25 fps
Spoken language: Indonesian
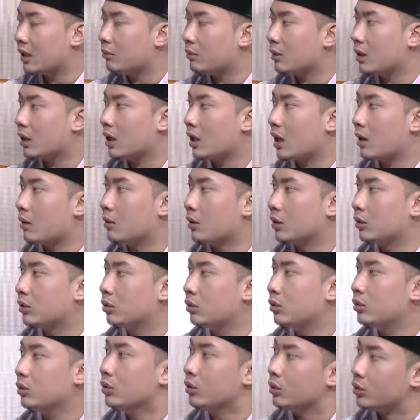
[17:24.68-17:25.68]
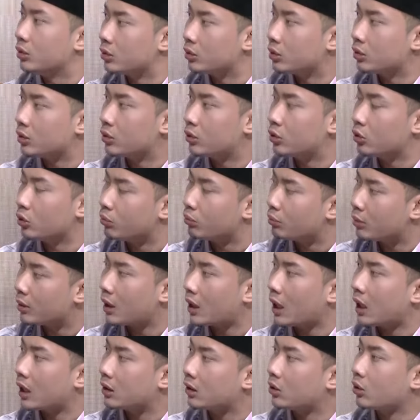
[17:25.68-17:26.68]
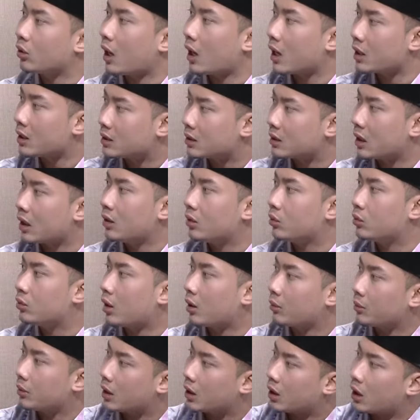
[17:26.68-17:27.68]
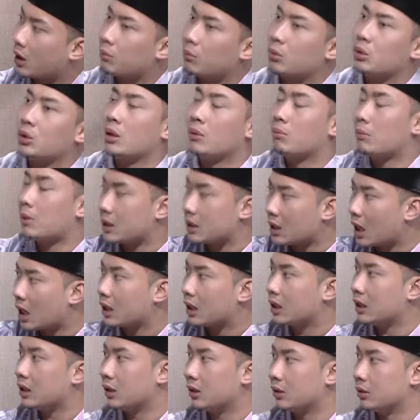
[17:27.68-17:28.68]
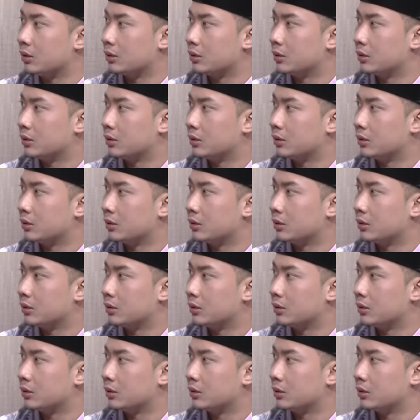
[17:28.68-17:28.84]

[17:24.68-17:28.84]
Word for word: Minangkabau sumber atau asal ura Minangkabau yang banyak kini ko.